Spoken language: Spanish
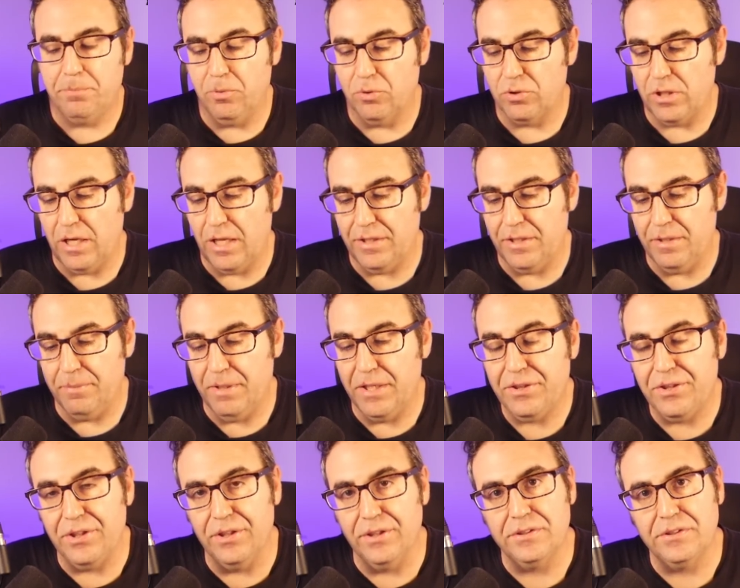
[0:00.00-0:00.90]
por la de
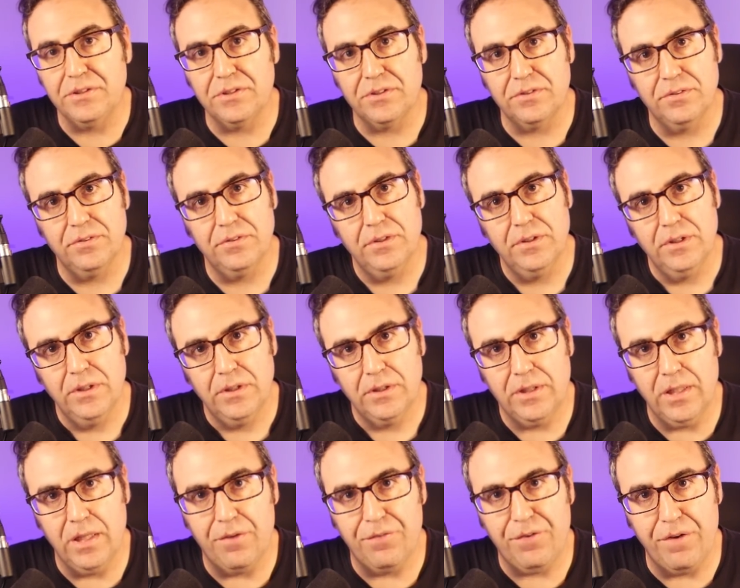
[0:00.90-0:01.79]
veces
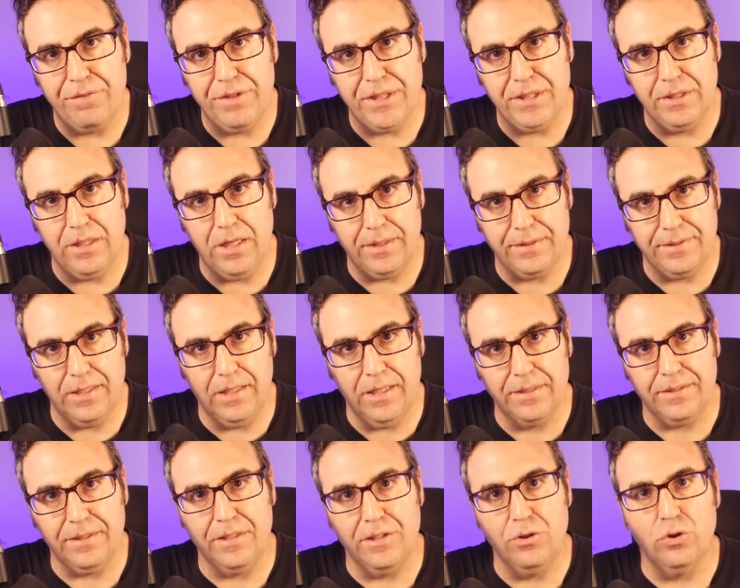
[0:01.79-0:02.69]
que la fábrica de la
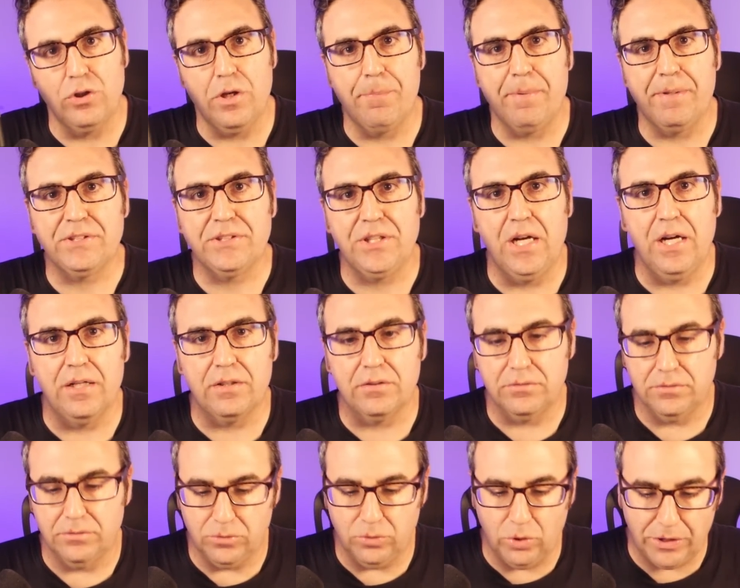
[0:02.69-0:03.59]
tele ha tenido que
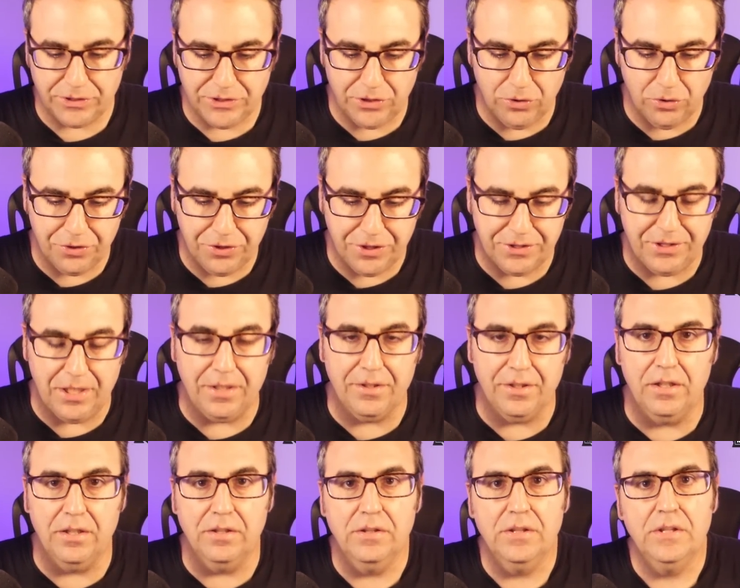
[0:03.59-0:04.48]
pasar o ha sido
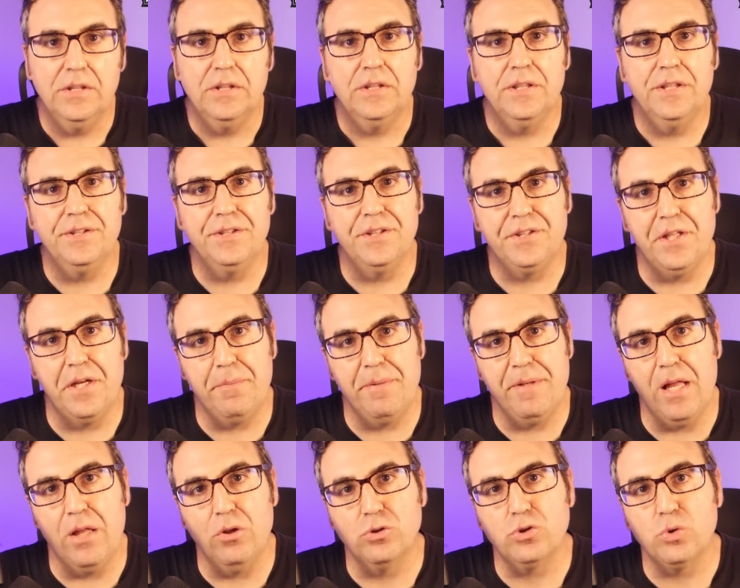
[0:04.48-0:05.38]
citada en
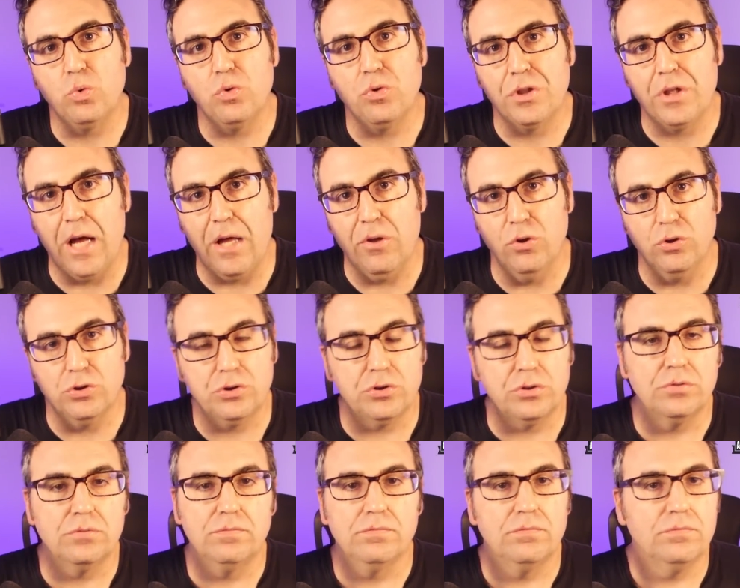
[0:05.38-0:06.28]
determinados
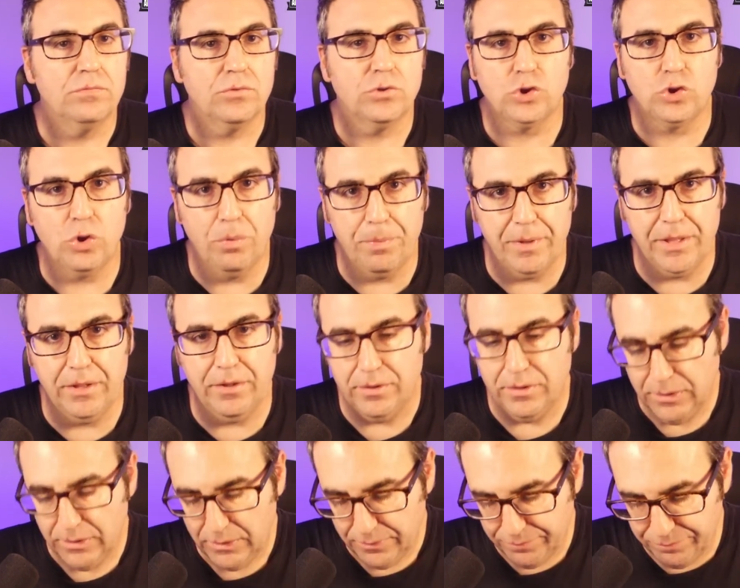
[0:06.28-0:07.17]
juzgados
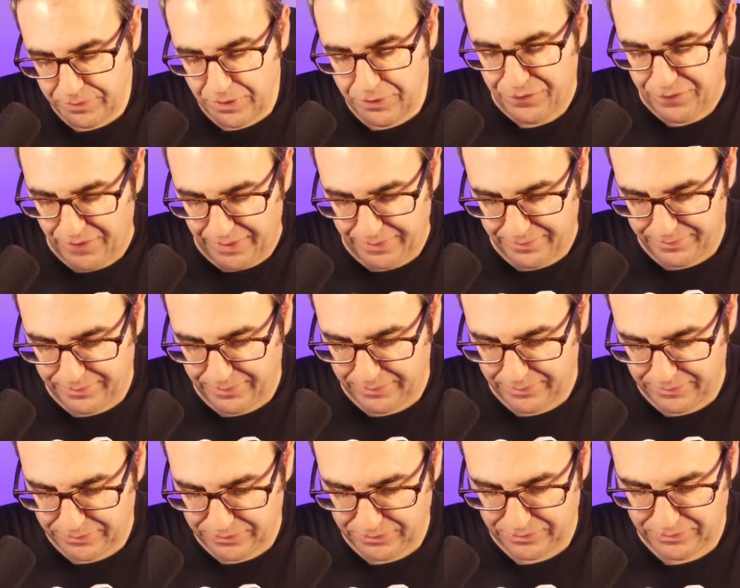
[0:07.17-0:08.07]
sobre
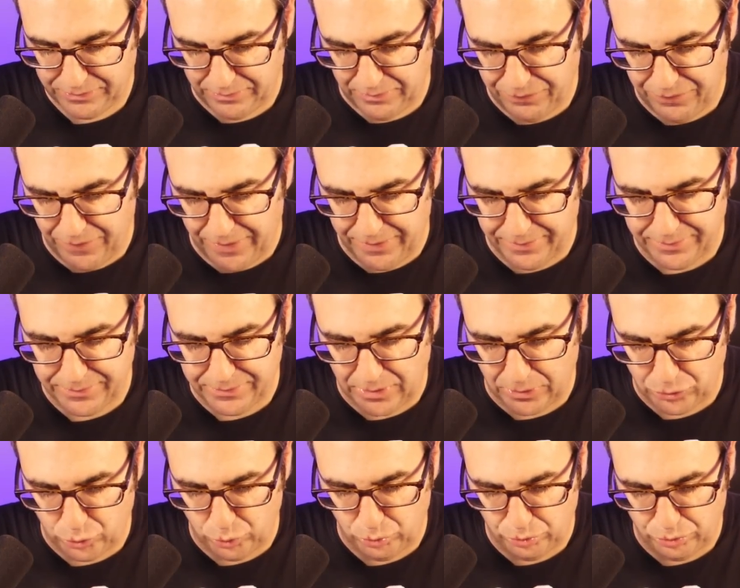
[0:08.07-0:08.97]
diferentes,
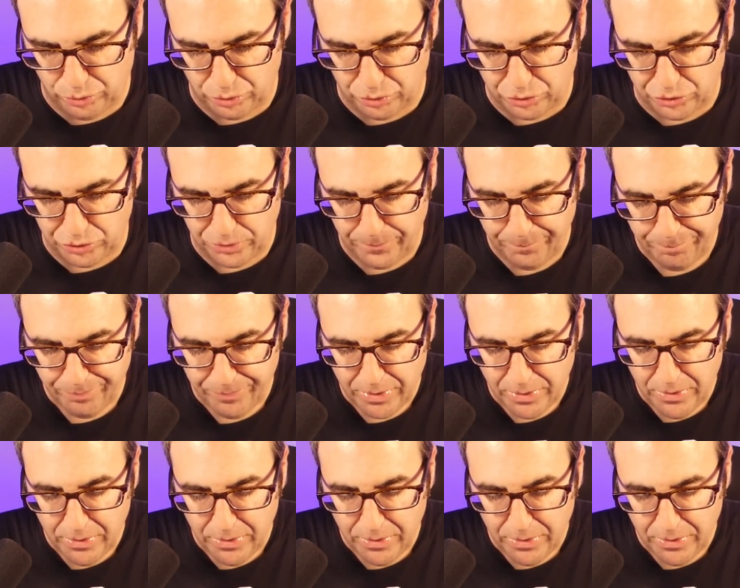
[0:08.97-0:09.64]
diferentes asuntos.